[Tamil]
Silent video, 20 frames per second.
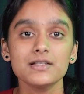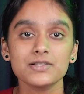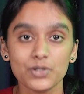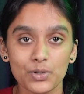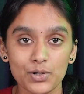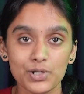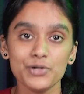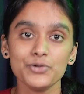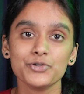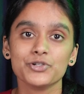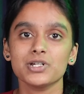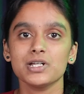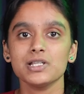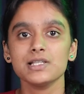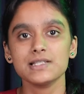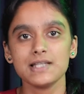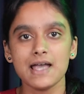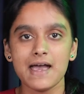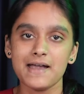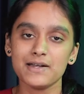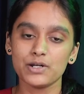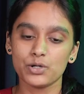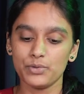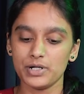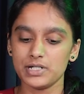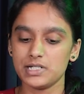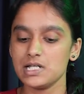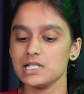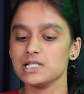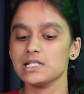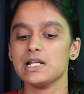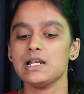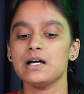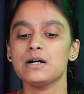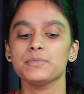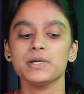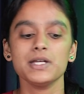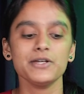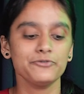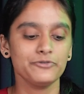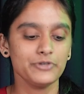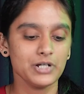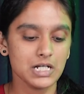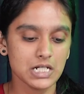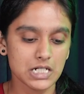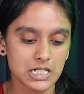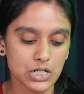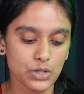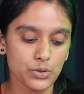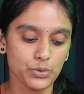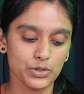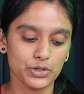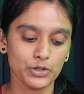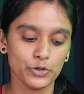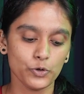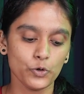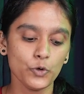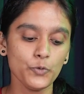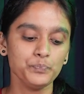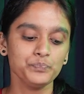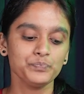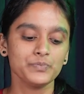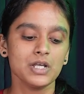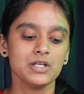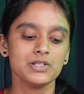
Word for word: சொல்யூஷன்ஸ் அண்ட் கொஷின்ஸ் எல்லாமே ஃபர்ஸ்ட் கொடுத்துருக்கோம்